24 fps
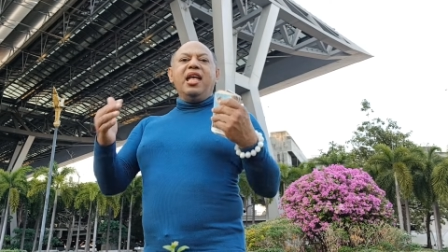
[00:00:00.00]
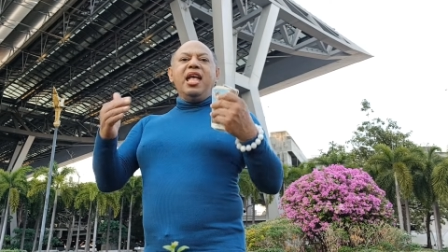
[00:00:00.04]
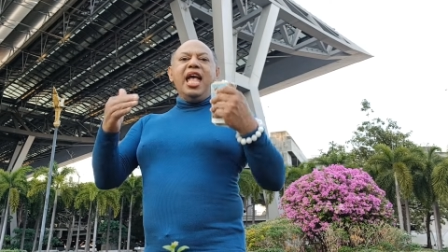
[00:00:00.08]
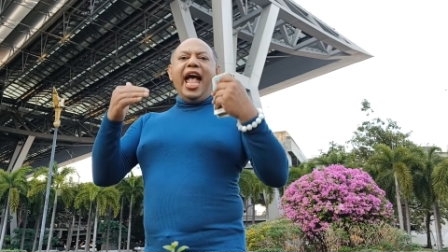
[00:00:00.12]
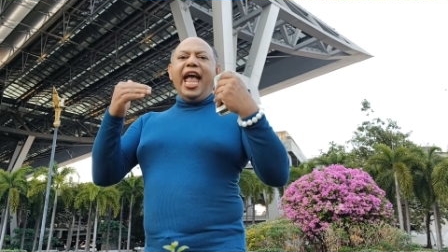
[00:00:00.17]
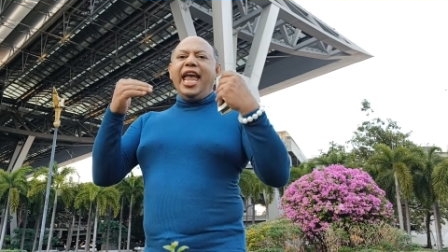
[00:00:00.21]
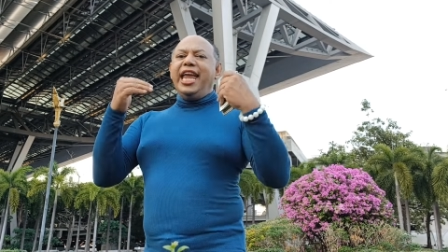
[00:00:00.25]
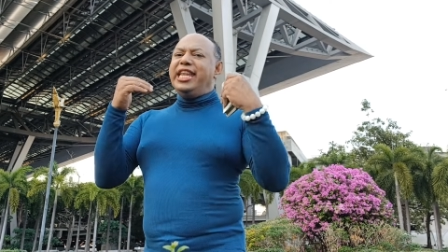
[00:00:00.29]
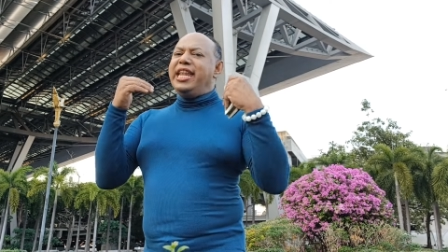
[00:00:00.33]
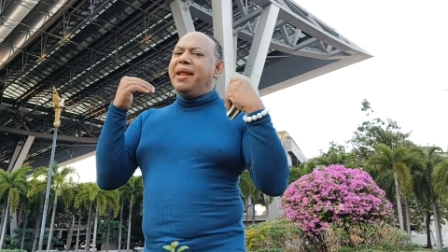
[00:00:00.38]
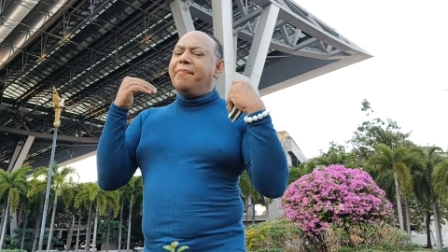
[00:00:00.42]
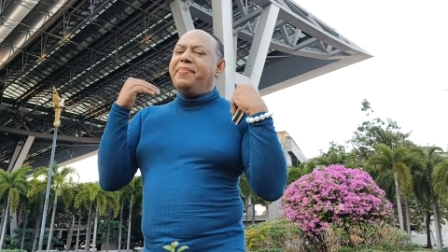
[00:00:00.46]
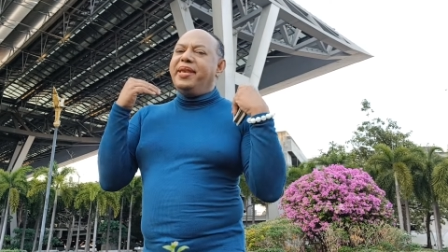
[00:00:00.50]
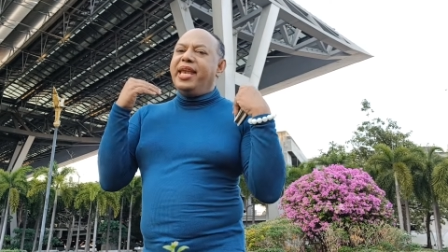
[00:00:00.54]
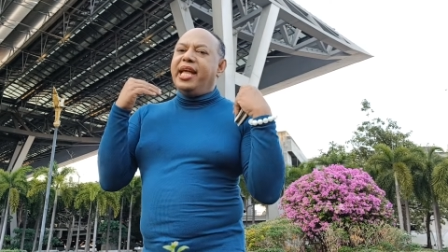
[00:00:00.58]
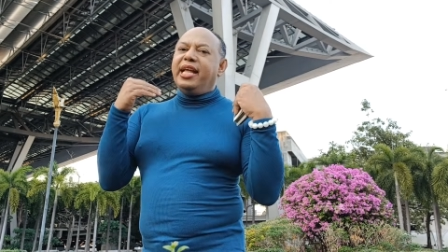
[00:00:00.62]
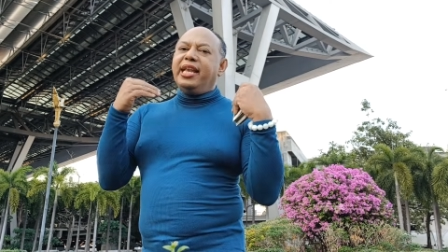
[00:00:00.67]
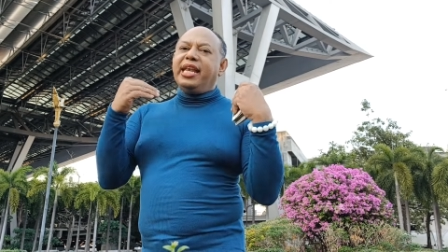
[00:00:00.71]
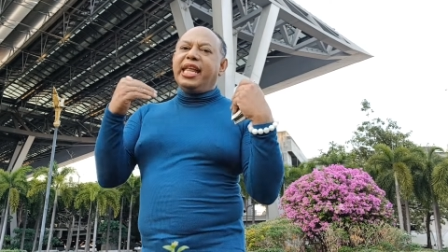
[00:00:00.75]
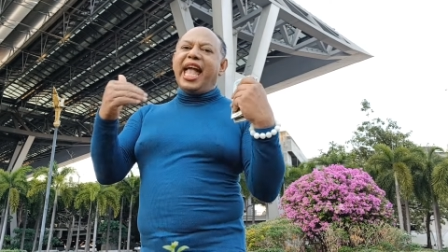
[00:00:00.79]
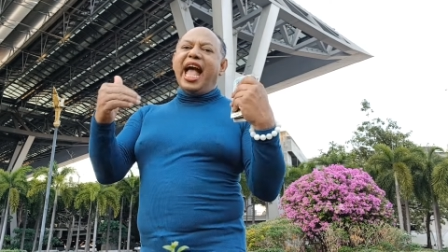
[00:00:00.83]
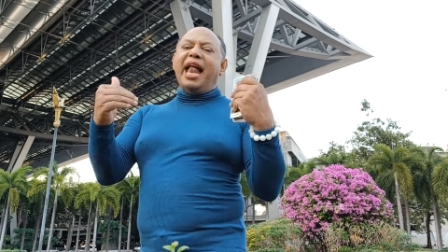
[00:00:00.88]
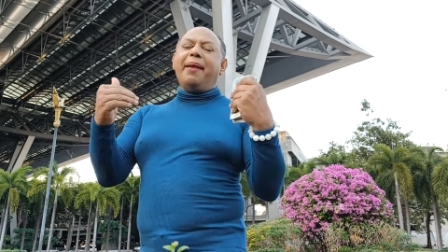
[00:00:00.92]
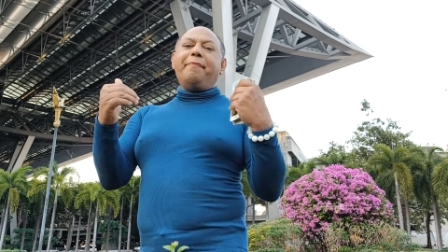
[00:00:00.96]
ให้ดำเนิน
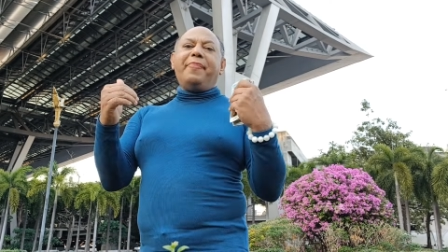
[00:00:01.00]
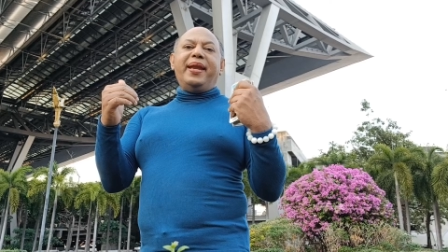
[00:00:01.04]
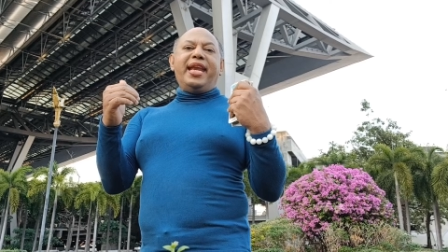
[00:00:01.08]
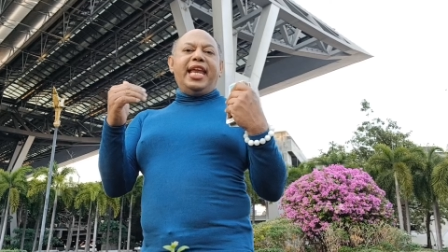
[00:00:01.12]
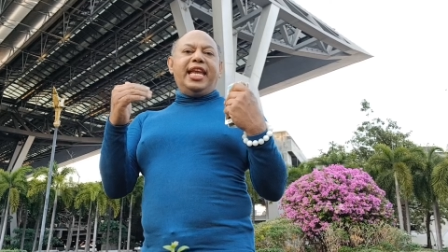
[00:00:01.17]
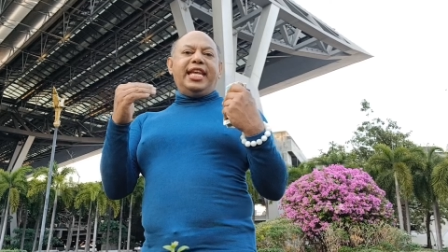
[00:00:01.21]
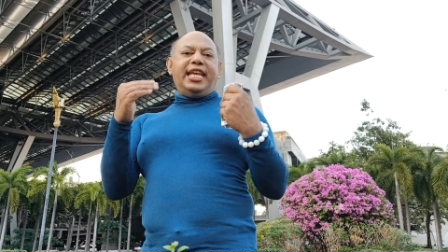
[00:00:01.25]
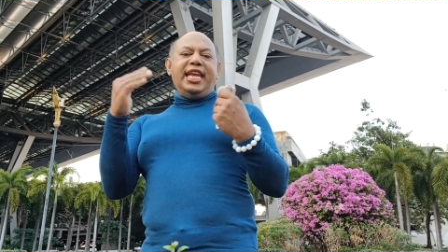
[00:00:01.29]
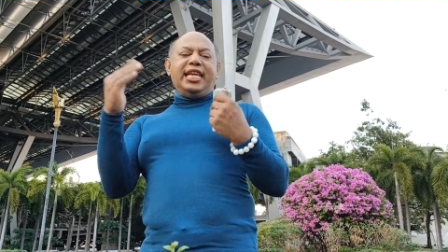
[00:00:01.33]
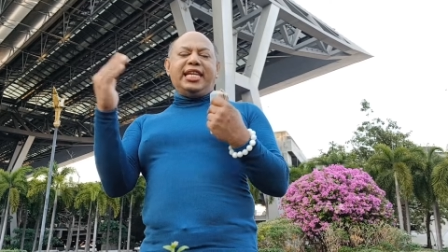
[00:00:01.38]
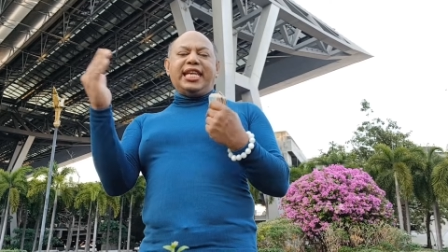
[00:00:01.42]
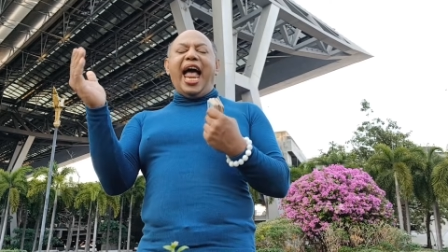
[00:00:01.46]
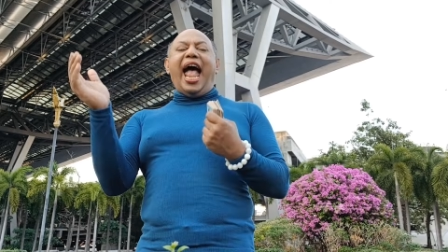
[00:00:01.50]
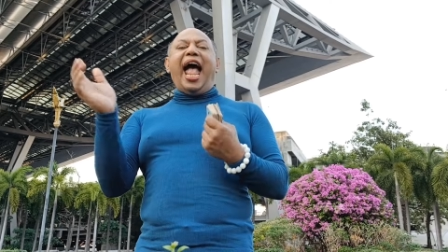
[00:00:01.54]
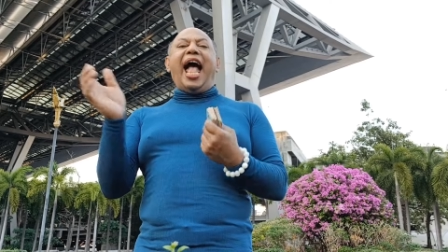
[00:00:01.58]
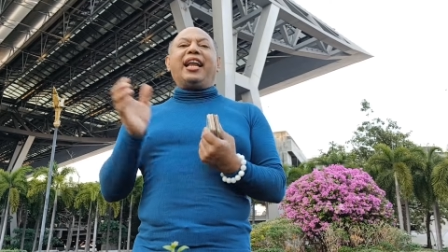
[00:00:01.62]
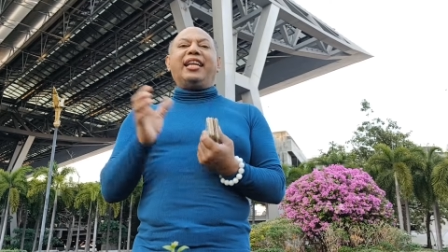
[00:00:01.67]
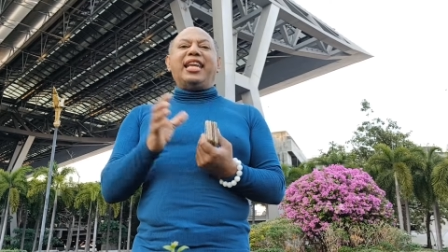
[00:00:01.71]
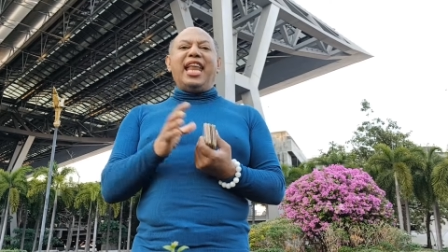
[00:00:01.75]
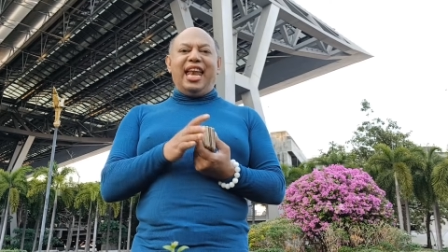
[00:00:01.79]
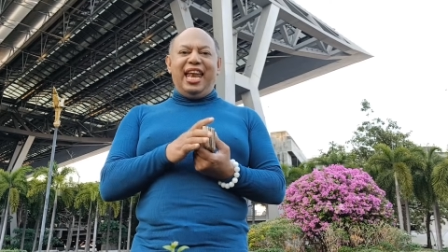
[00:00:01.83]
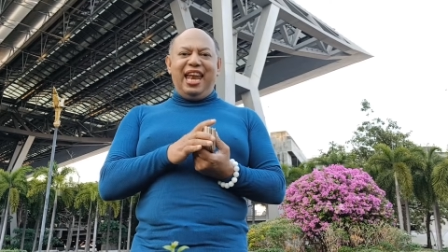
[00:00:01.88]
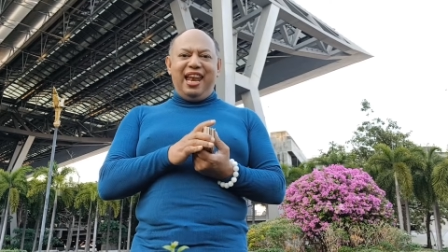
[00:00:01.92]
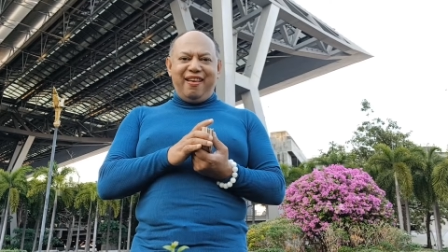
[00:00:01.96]
การไปในทิศทาง
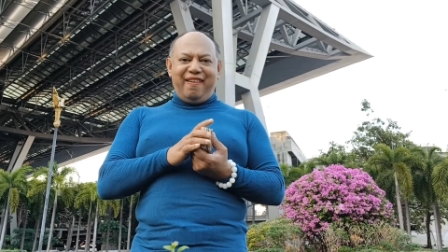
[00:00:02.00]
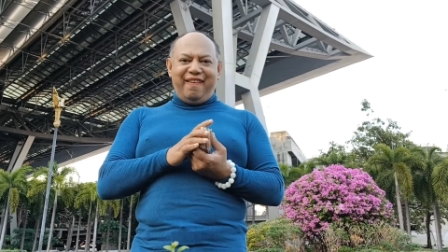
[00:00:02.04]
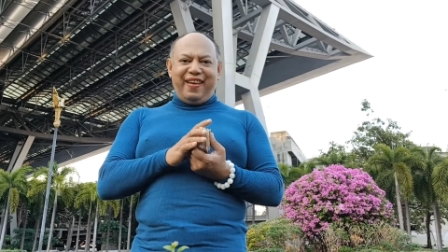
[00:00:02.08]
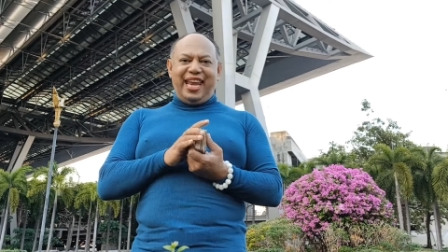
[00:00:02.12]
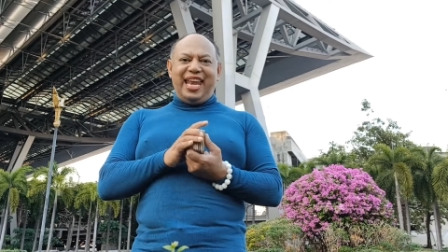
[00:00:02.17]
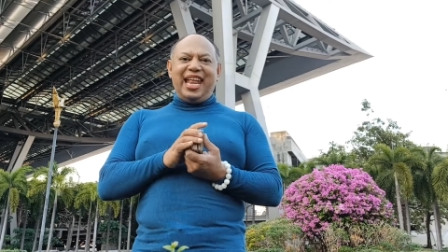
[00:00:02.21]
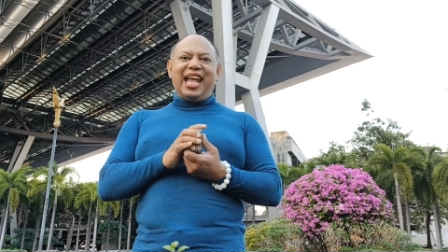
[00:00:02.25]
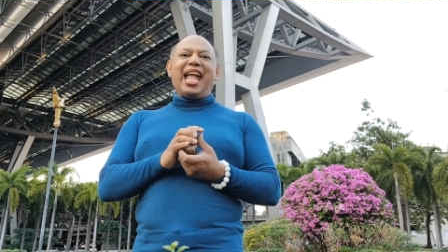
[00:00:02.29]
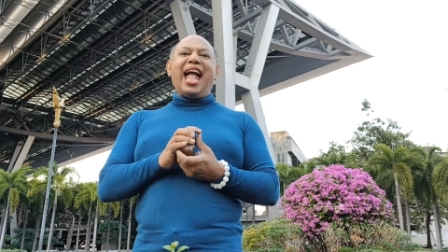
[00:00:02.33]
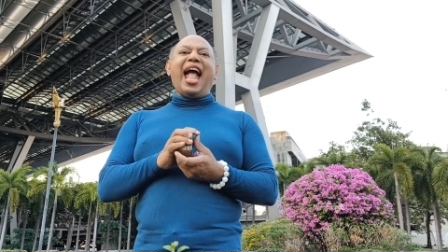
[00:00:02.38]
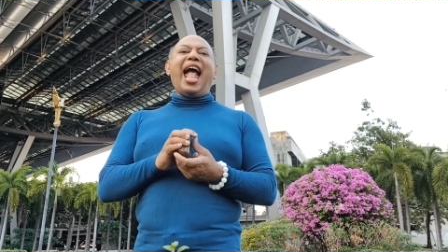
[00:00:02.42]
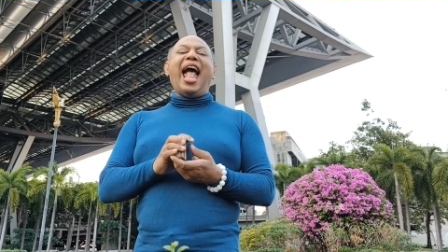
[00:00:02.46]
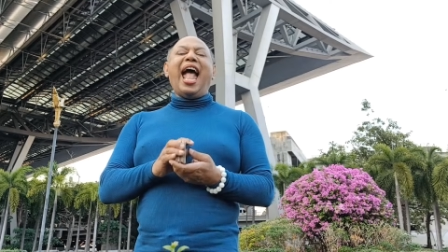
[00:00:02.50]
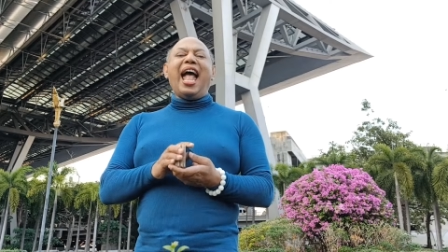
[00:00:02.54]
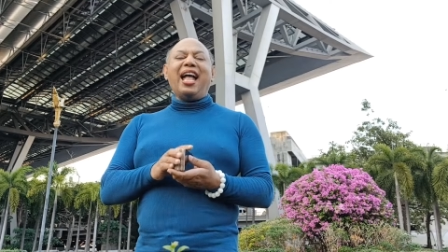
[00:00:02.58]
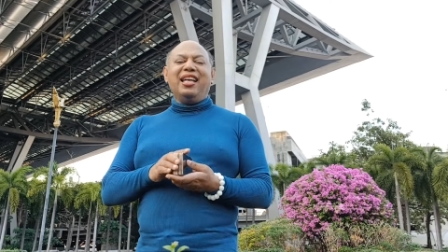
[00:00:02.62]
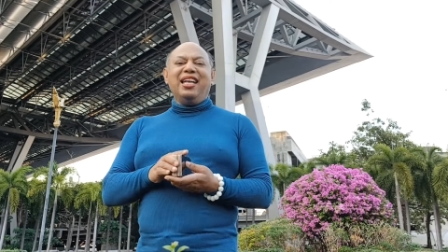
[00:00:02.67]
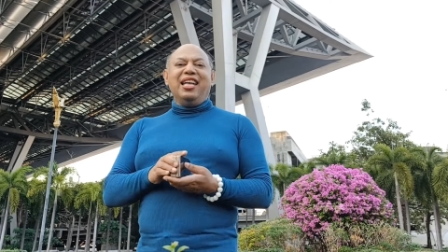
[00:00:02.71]
นั้นเลยนะคะ